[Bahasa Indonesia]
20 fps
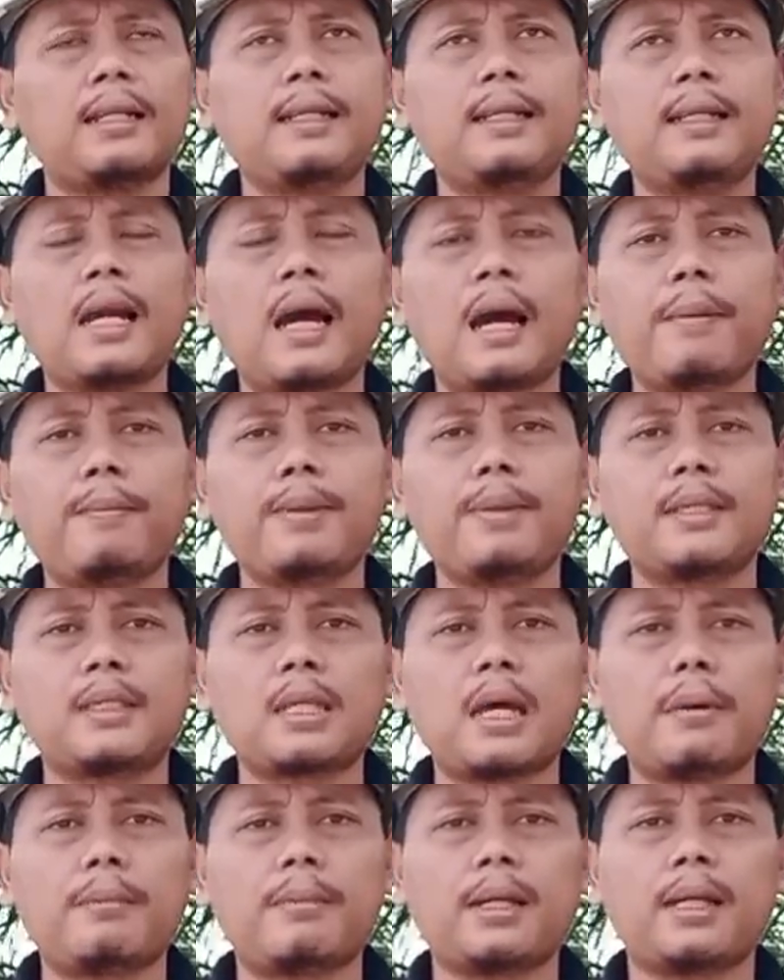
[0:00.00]
dia
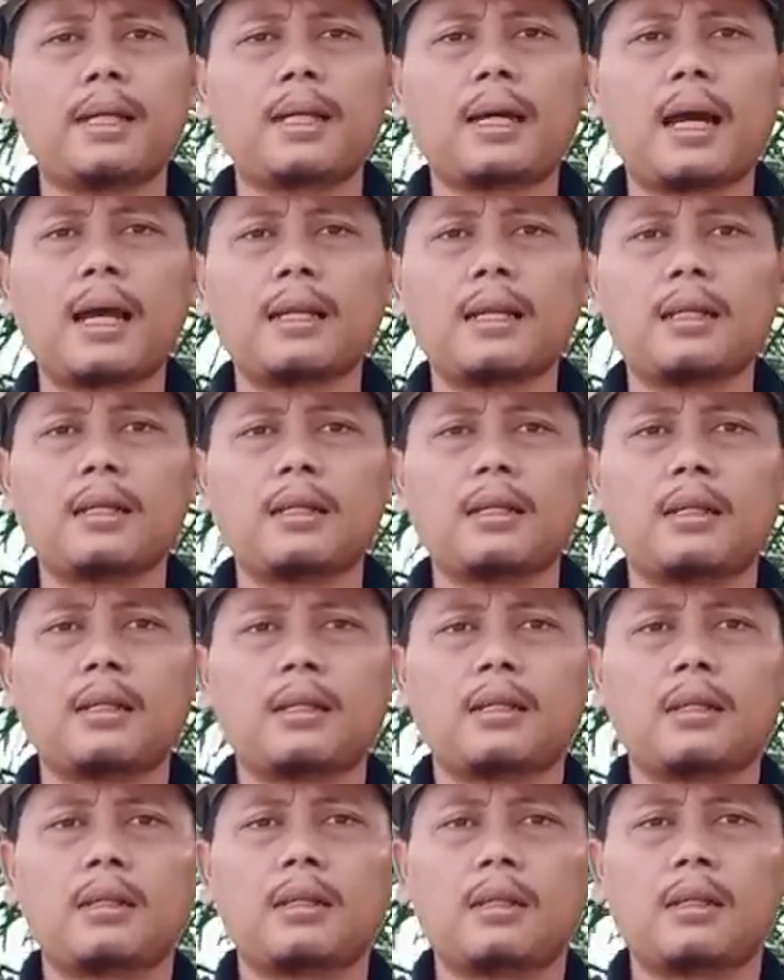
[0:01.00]
bisa menekan
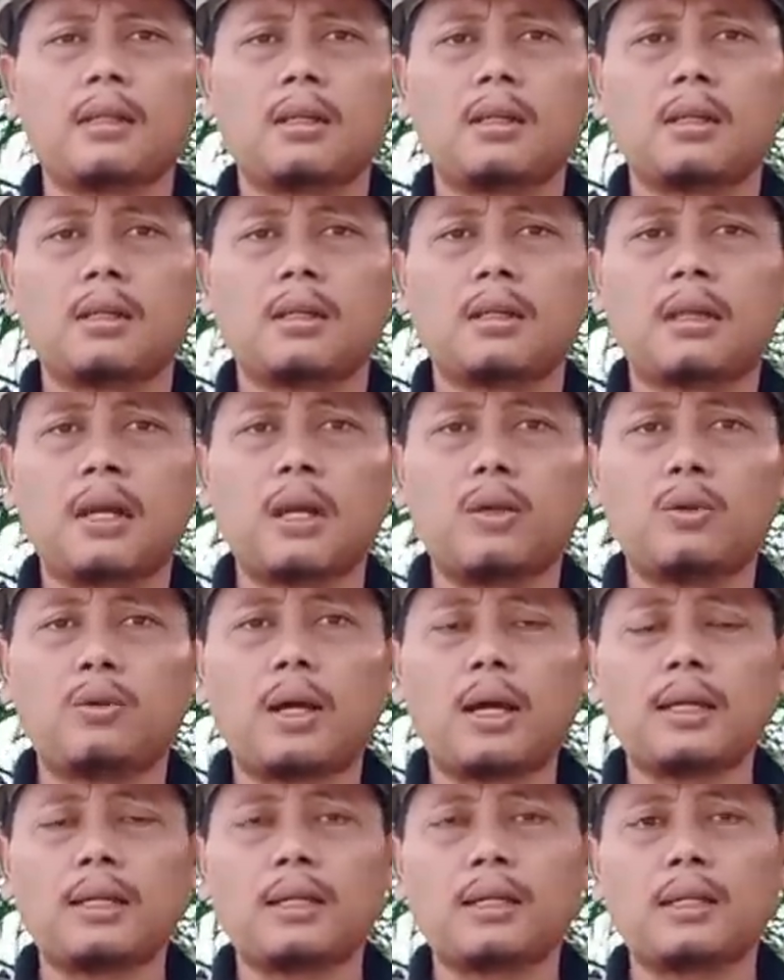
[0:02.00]

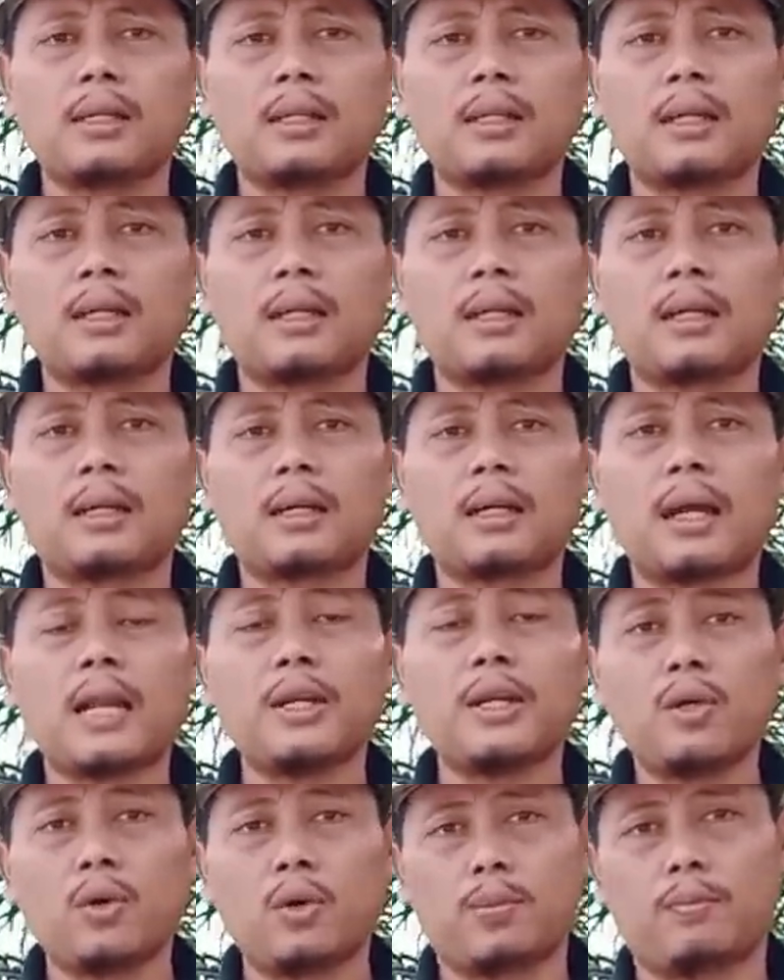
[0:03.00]
kandungan
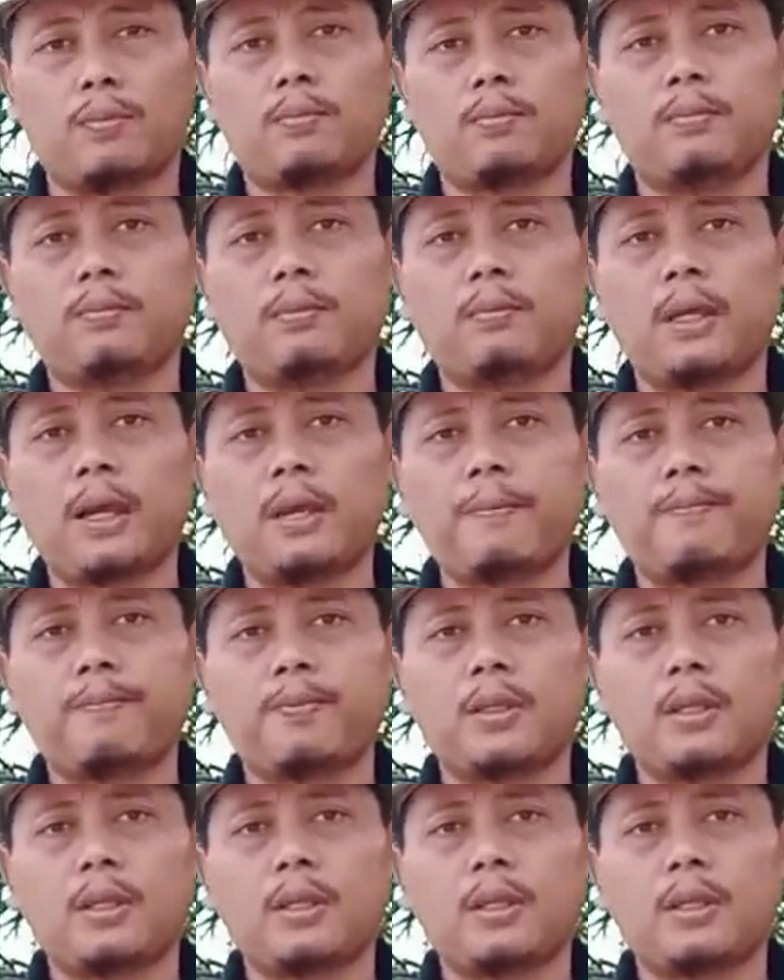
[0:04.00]
kalium ya.